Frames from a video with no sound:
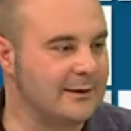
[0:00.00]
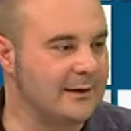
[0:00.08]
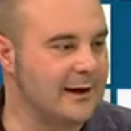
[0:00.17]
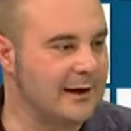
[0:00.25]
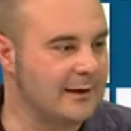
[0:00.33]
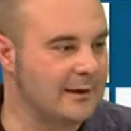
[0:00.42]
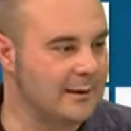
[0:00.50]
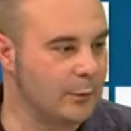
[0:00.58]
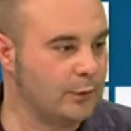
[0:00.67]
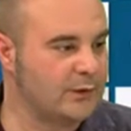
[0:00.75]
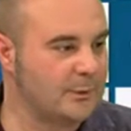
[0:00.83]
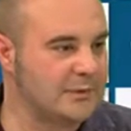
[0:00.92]
direi
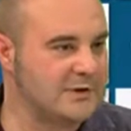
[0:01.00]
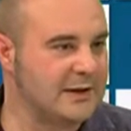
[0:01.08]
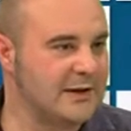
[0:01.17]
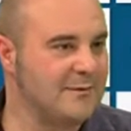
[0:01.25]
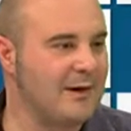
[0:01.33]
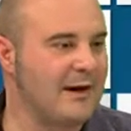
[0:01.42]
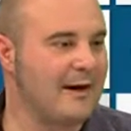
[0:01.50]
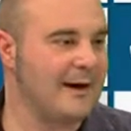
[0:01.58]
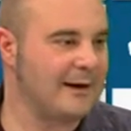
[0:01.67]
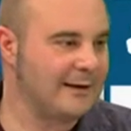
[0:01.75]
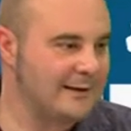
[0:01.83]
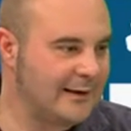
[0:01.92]
molto positiva
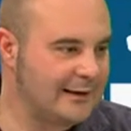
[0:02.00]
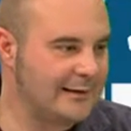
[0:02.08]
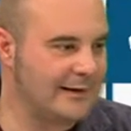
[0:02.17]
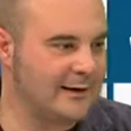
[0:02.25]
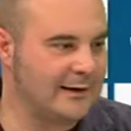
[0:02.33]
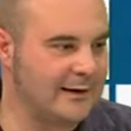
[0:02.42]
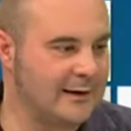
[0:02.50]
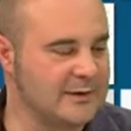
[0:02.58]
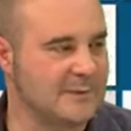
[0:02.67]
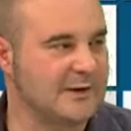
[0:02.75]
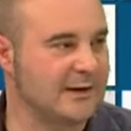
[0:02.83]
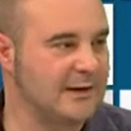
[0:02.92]
anche al di là delle, delle
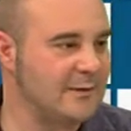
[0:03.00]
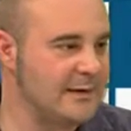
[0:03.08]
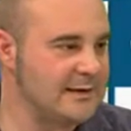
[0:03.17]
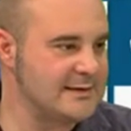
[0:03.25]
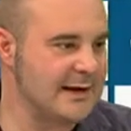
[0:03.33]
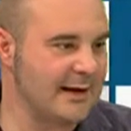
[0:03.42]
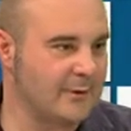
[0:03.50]
aspettative iniziali.